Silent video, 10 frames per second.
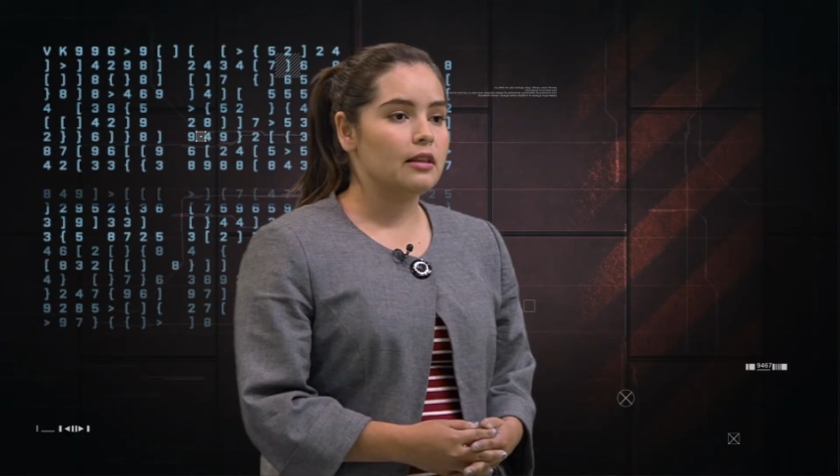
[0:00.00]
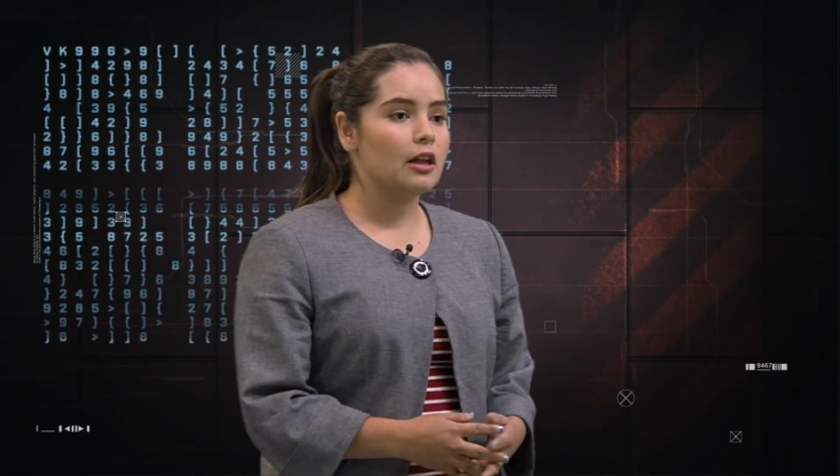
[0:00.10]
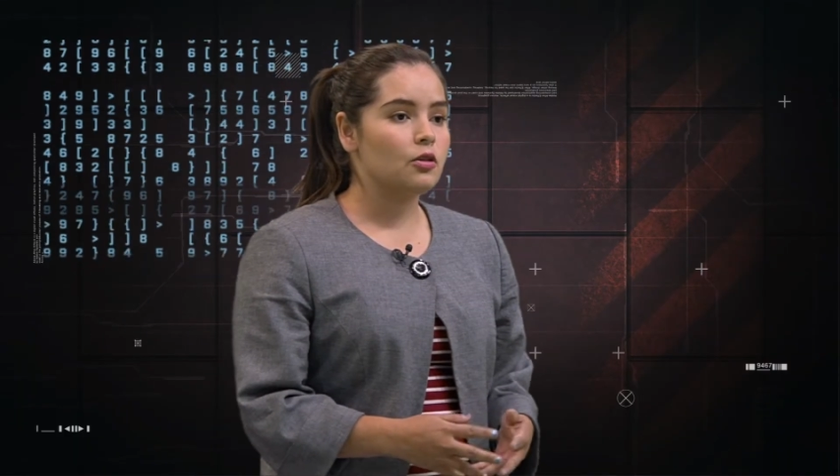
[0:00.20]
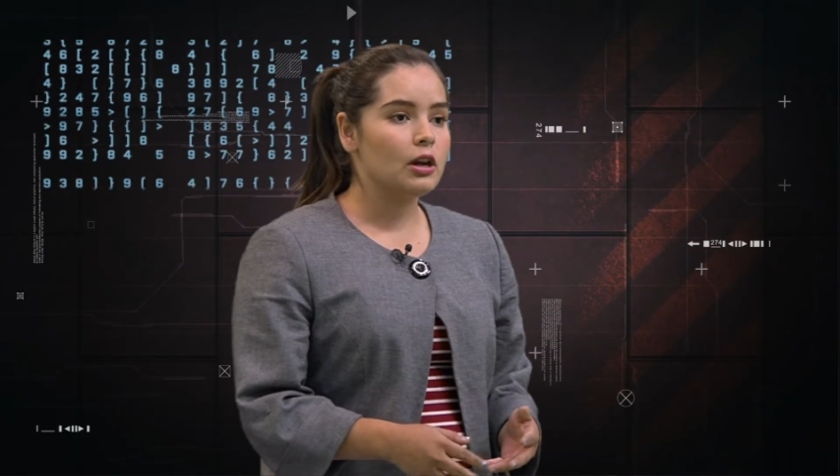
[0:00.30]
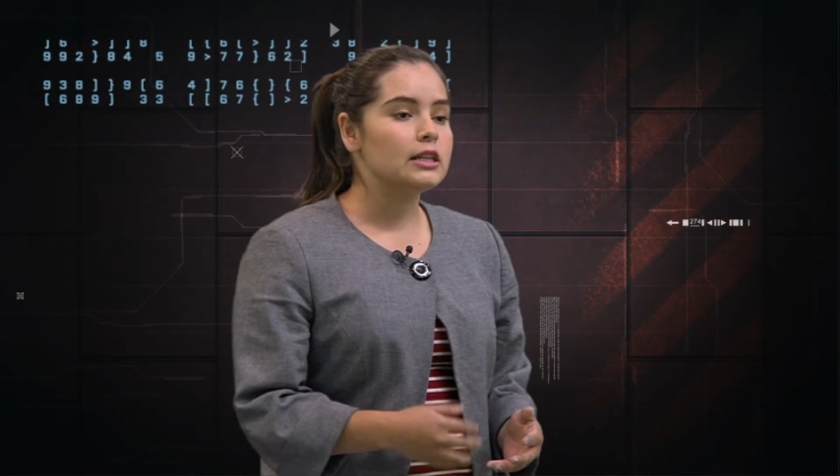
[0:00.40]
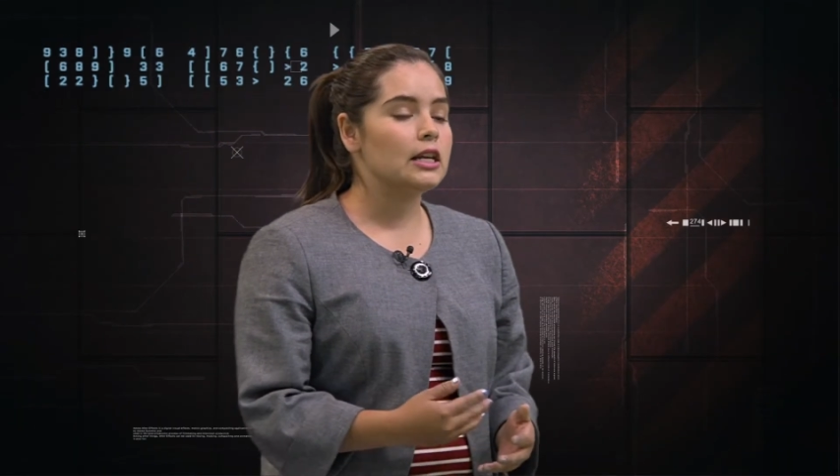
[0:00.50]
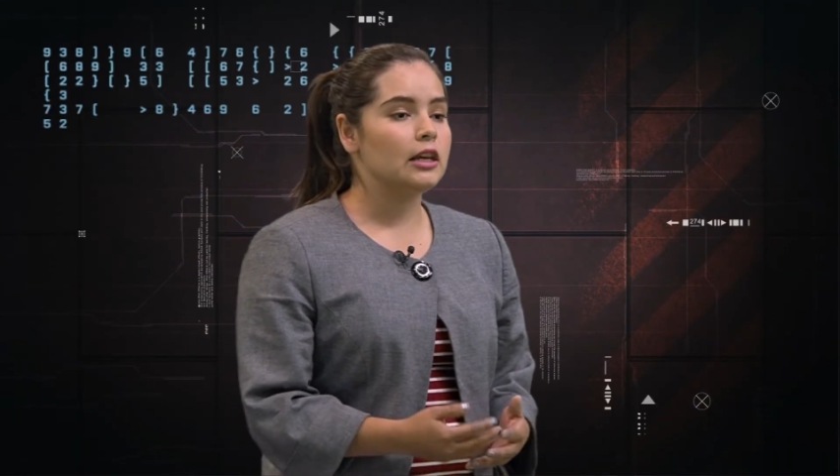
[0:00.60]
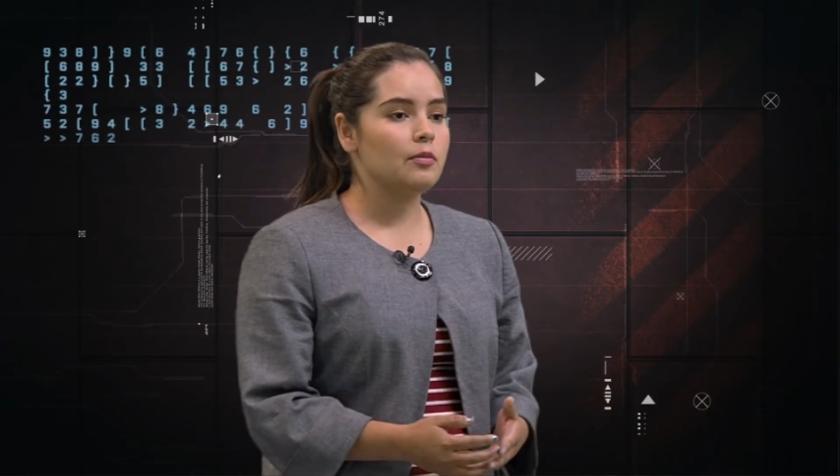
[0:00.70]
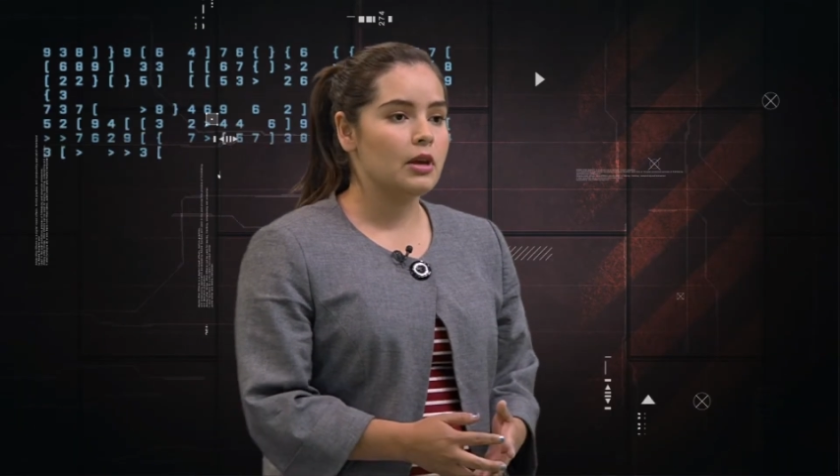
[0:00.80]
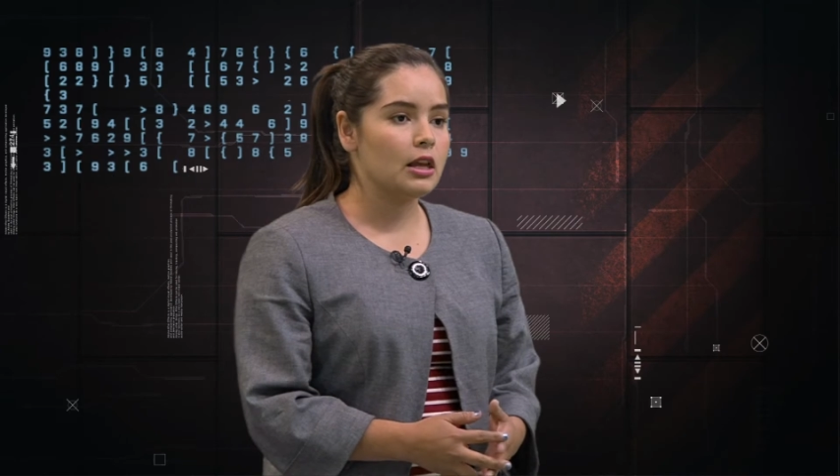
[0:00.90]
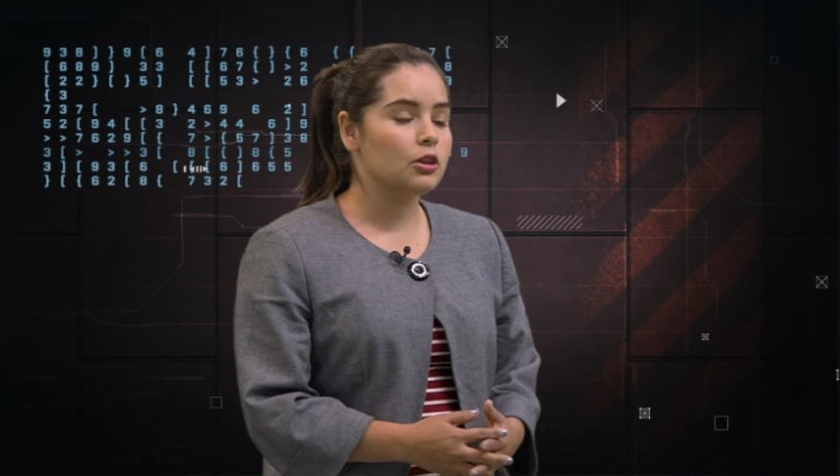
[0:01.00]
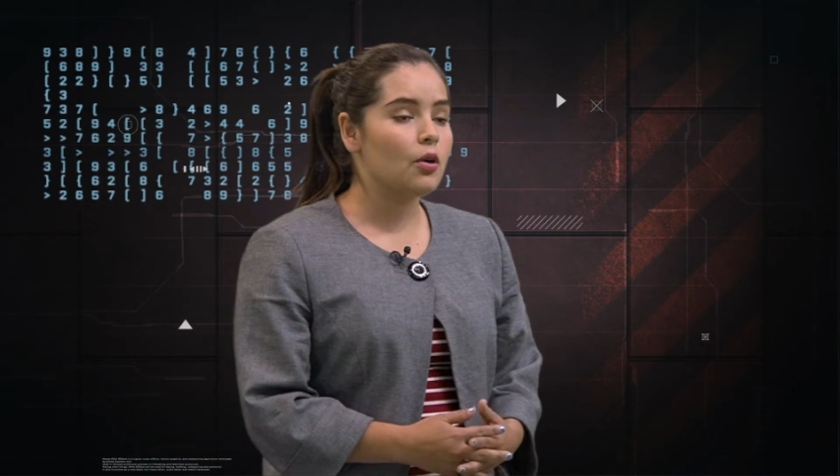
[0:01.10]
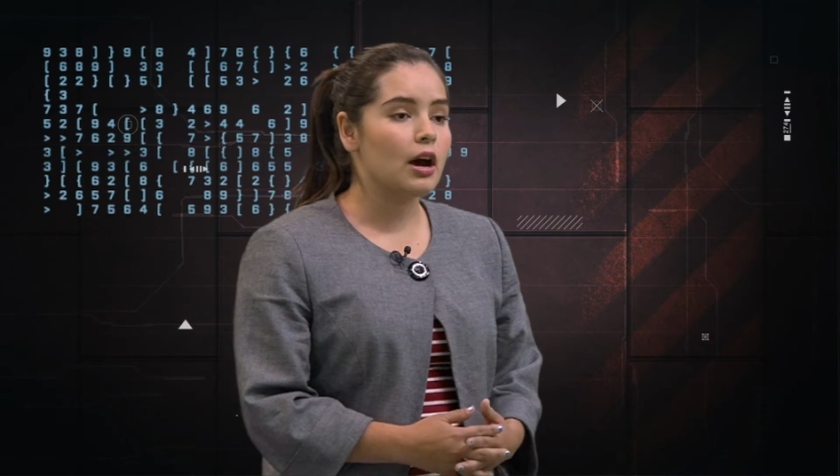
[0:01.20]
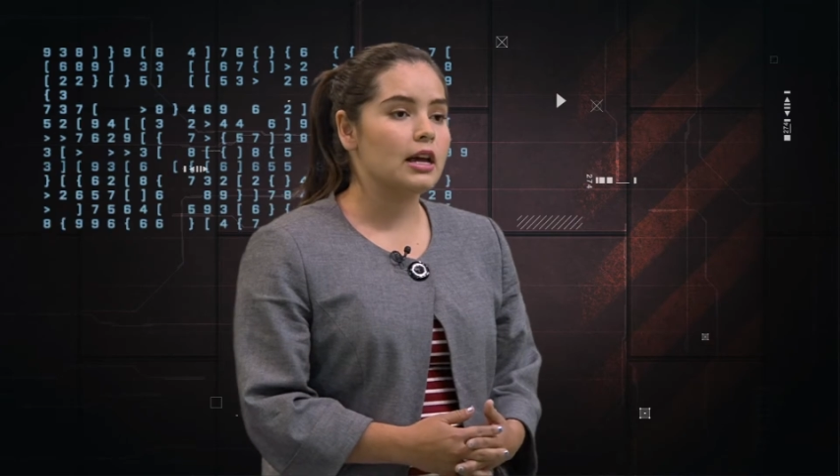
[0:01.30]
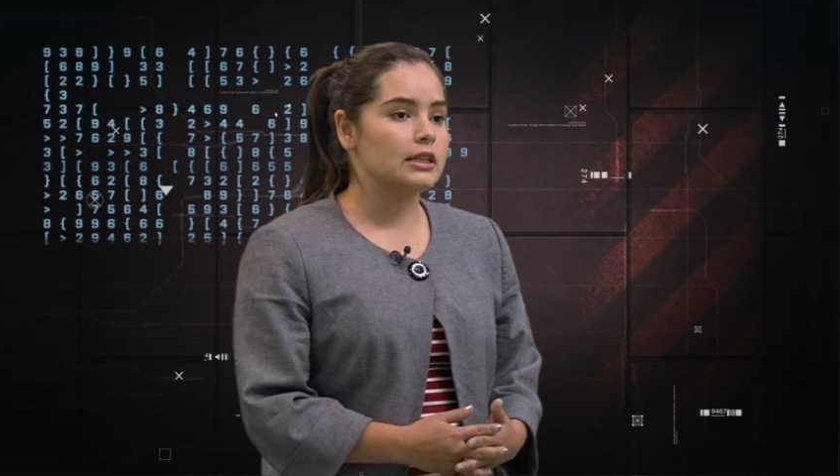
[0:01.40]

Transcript: dándole seguimiento a